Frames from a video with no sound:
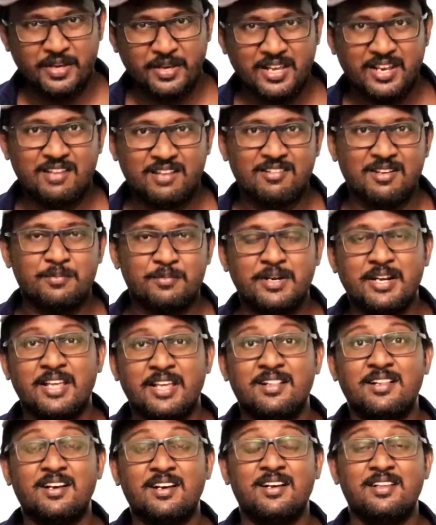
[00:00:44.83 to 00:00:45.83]
பேரே வர
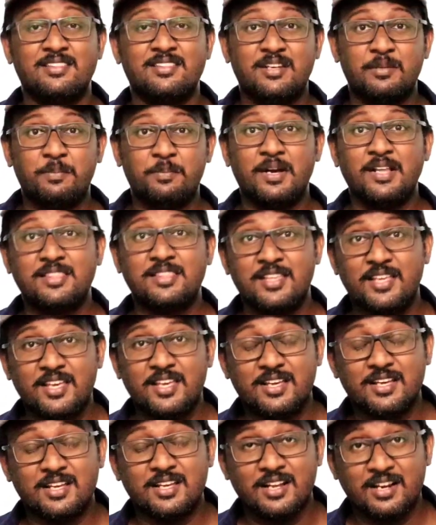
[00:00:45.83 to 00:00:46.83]
மாட்டேங்குதா திரிபாதி
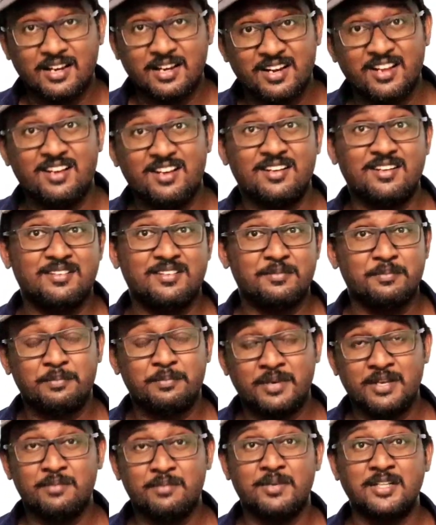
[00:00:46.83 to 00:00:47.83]
ரணா
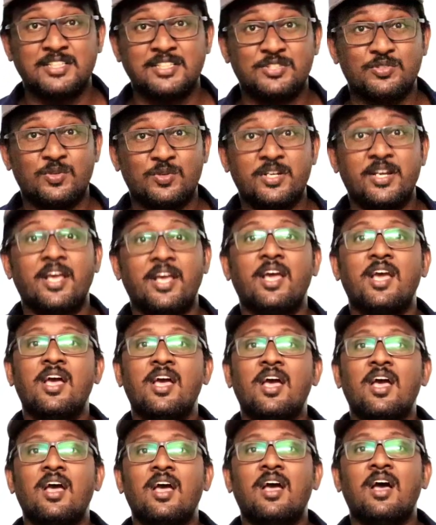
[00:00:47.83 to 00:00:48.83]
பேர் மாற்றி சொல்லிட்டேன்
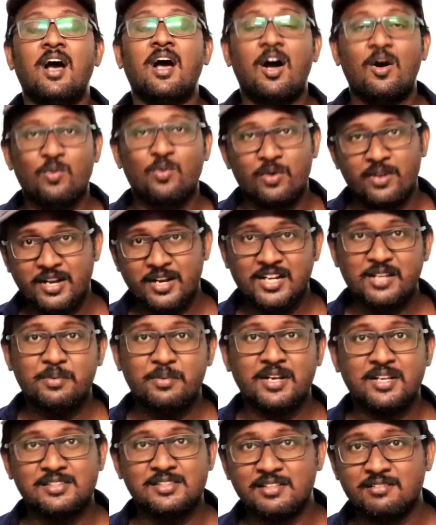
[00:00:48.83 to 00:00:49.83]
அவங்க ரெண்டு
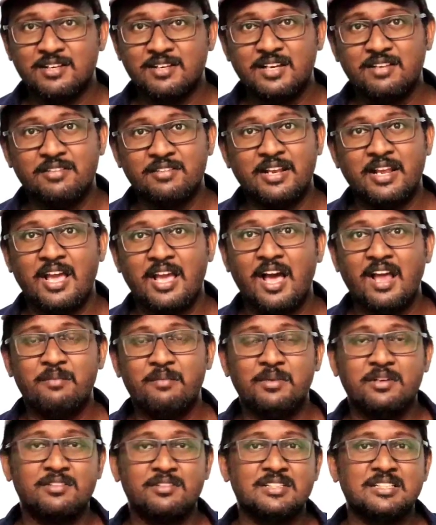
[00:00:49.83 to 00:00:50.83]
பேரை தவிர வேறு
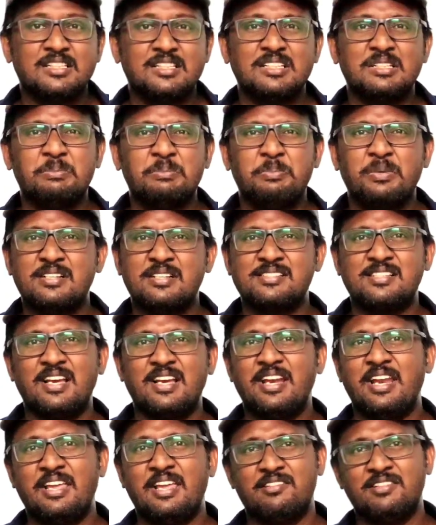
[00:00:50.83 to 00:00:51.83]
யாருமே வந்து
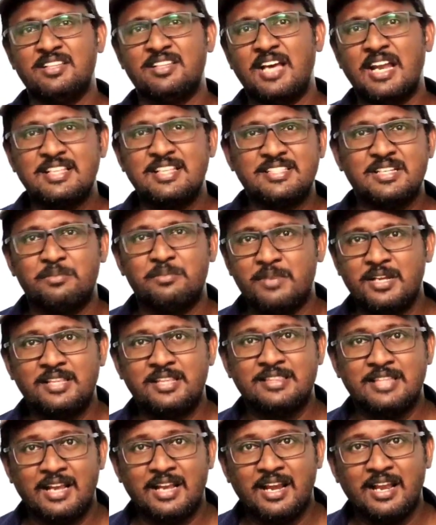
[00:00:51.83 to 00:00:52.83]
பெருசாக இன்றைக்கி வந்து அடித்த
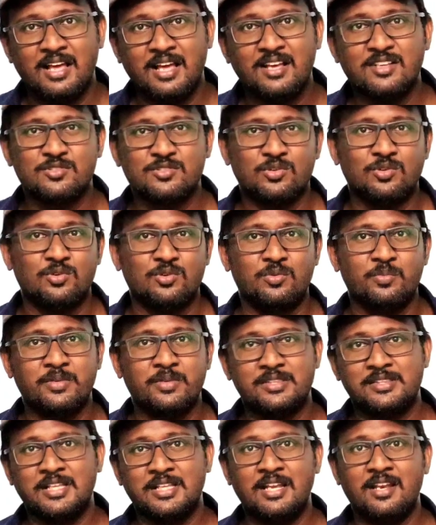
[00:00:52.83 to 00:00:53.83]
மாதிரி தெரில ஸோ
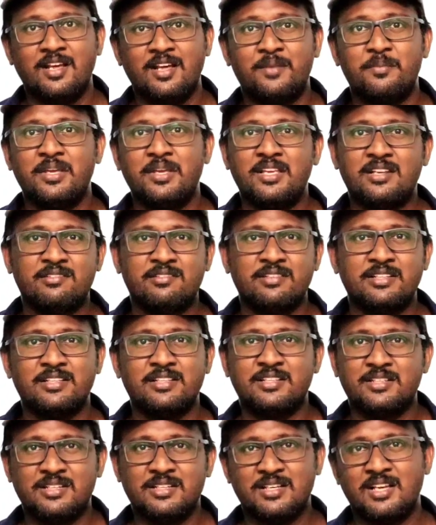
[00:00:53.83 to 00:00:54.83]
மித்த எல்லாருமே
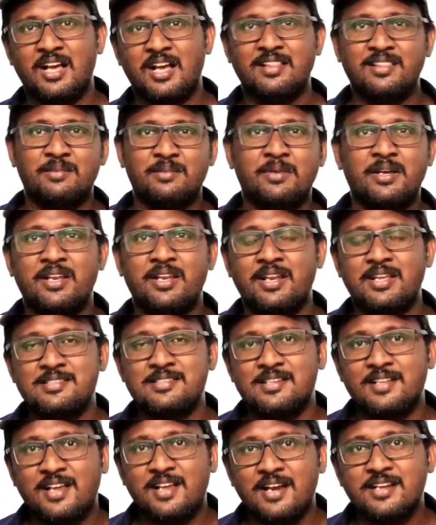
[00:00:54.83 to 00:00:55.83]
இருபது அந்த மாதிரி
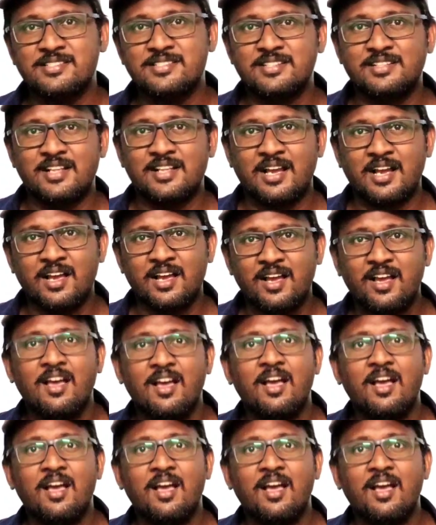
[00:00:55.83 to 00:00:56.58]
ரேஞ்சில் தான் அடிச்சிருந்தாங்க